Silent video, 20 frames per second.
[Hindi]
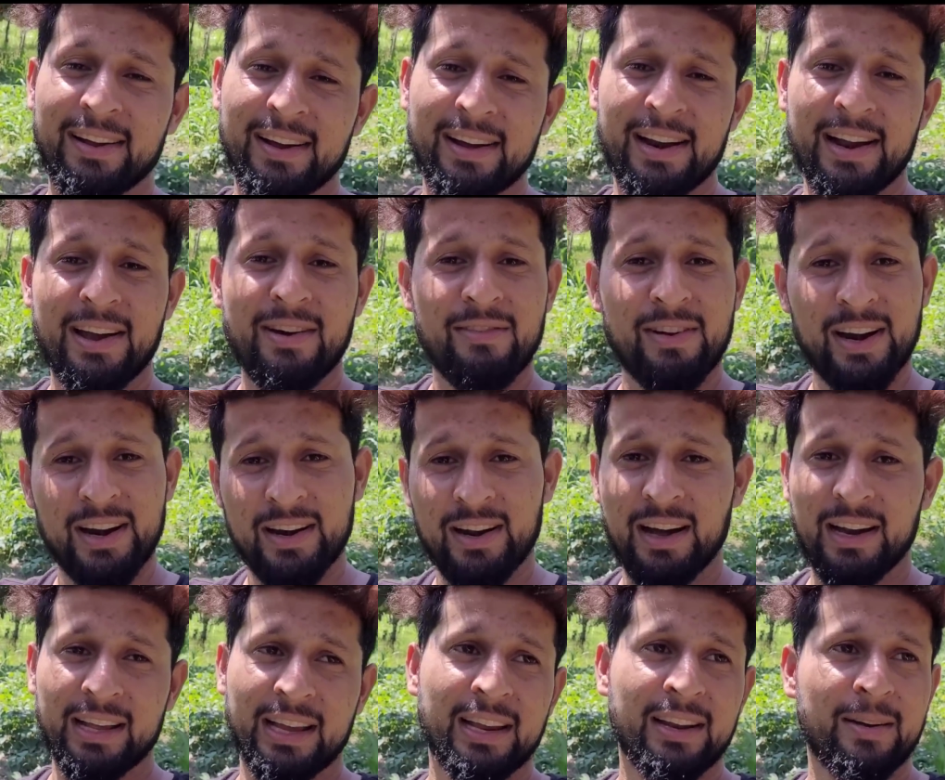किराया वराया
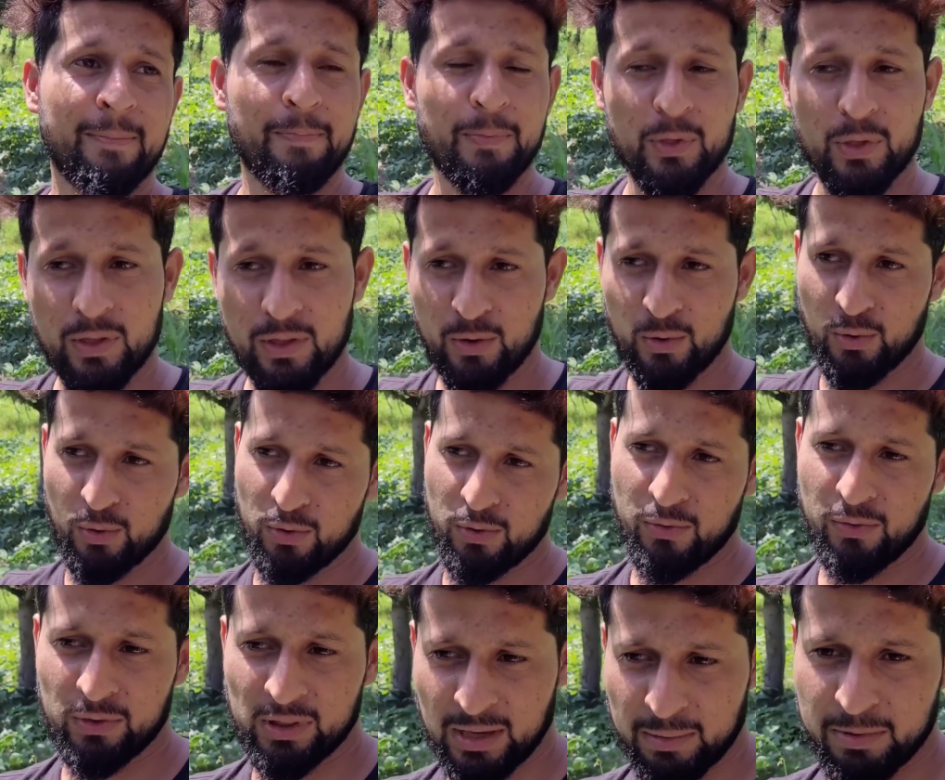डाल के ना तो
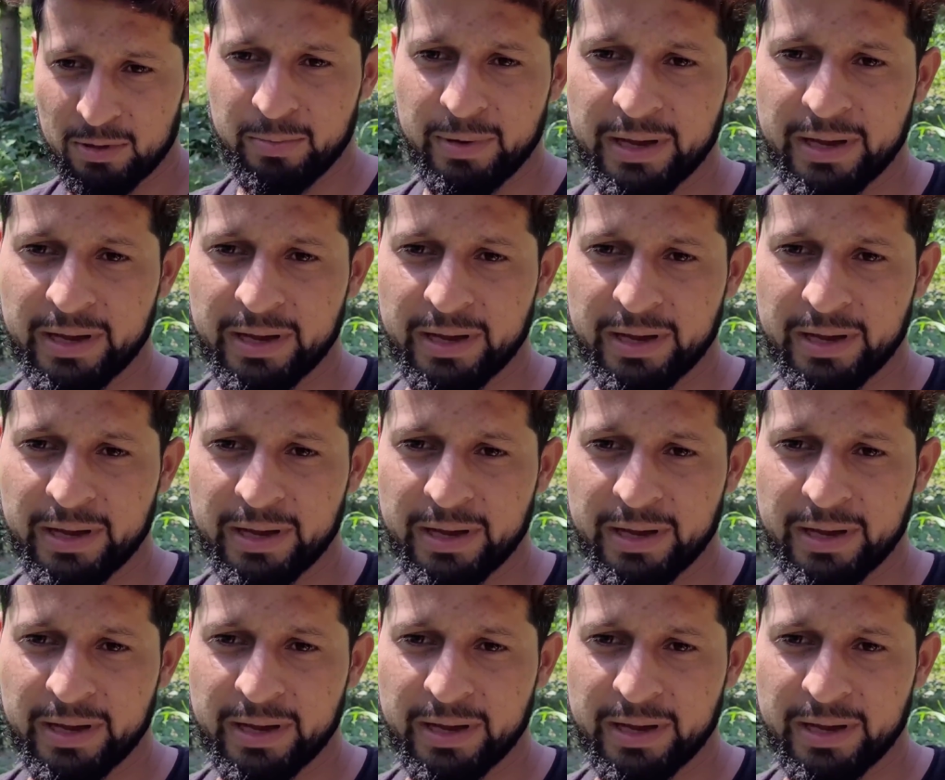तभी